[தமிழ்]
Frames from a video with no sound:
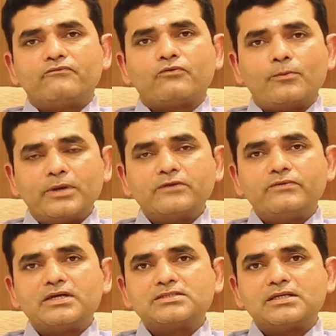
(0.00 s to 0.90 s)
ஃபார்மேட்டிவ்
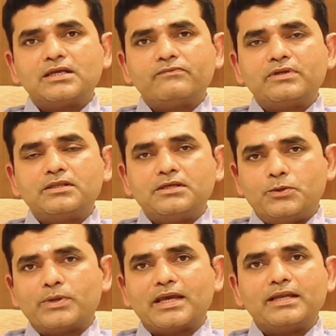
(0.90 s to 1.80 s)
இயர்ஸ் எல்லாம் வந்து
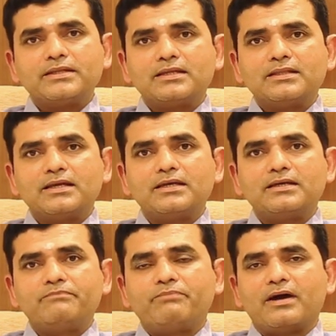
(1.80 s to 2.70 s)
யூகேயில் இருந்ததுனால
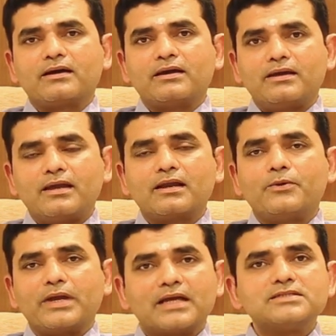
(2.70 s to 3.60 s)
அங்கே
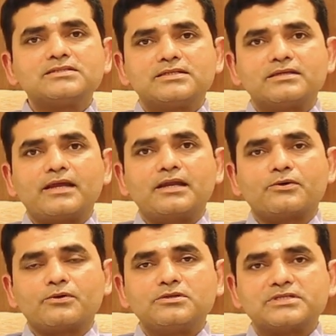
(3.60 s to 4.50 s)
எங்களுடைய கன்சல்டன்ட்
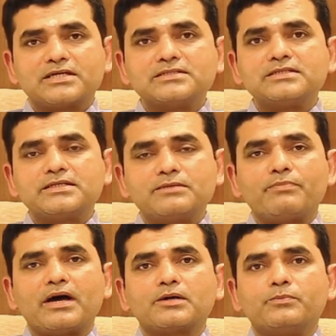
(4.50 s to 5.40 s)
எண்டக்னாலஜி கன்சல்டன்ட்டு
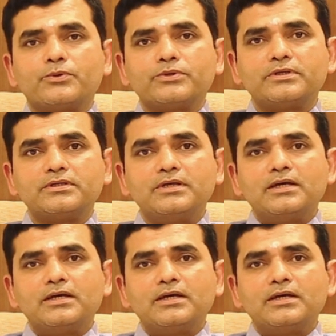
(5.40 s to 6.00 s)
பார்க்கும்பொழுது